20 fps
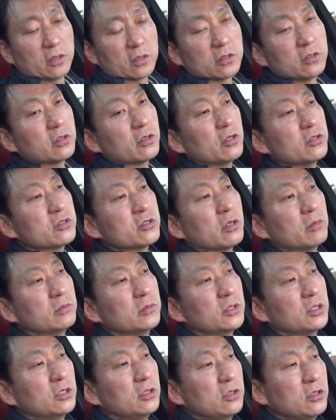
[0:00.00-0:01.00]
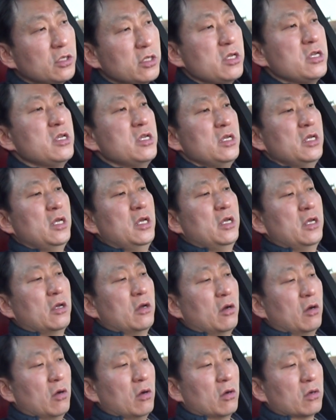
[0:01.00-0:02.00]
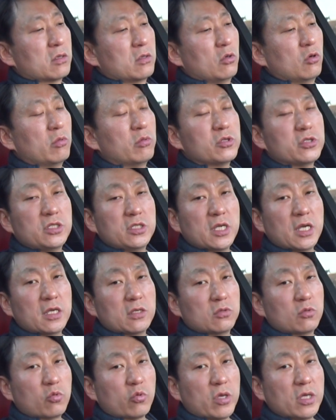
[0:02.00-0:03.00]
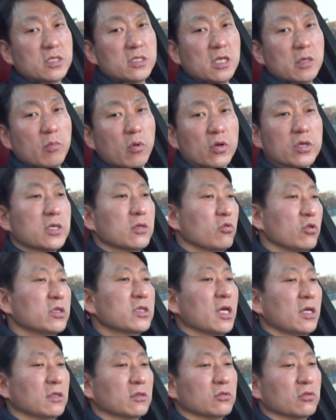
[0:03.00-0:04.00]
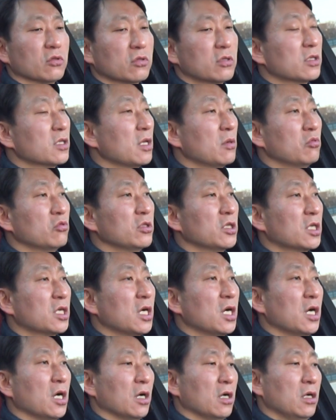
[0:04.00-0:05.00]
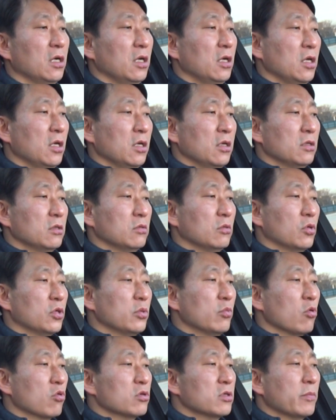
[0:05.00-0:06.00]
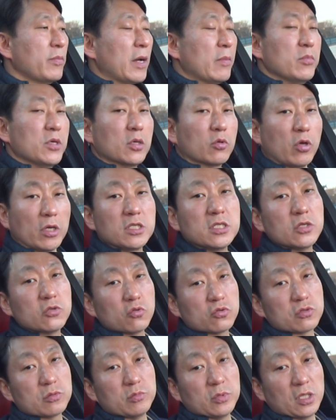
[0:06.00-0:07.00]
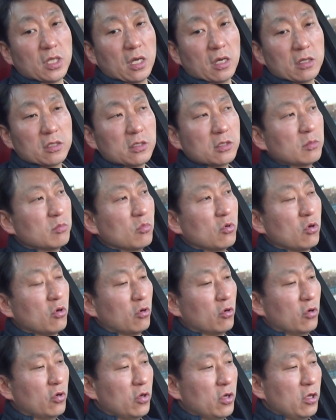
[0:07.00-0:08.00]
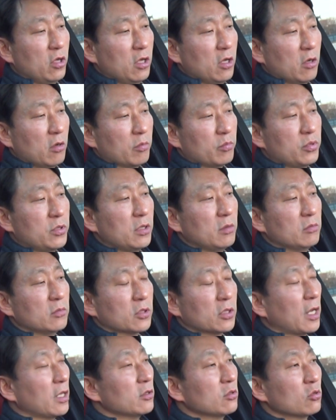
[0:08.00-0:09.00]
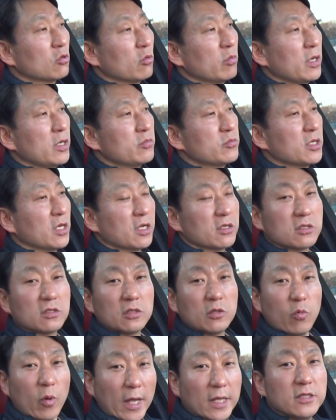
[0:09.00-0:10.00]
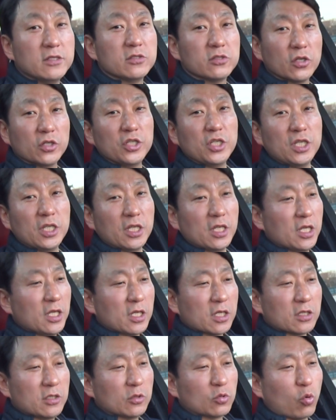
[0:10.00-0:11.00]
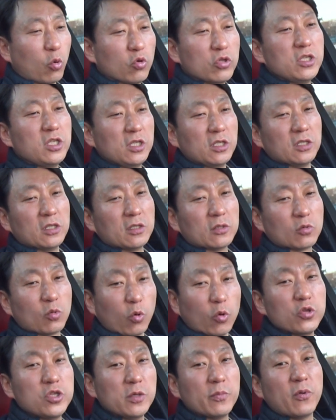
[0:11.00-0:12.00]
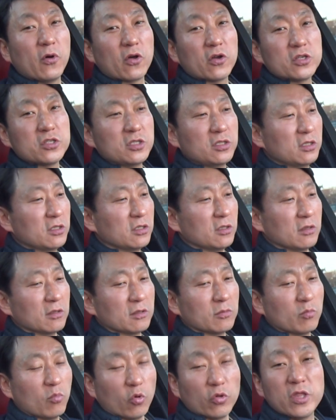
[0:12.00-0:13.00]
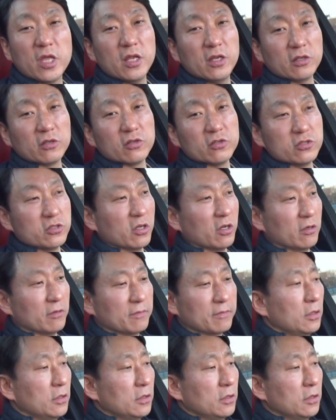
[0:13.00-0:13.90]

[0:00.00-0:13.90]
그런 점들이 어, 글로벌 시장에서도 굉장히 먹히고 있다는 거죠. 그러다 보니까 어, 이보크 판매가 굉장히 좋습니다. 이건 뭐 BM 랜드로버 입장에서는 완전히 그 돈이 돈이 벌어지는 모델인 거죠.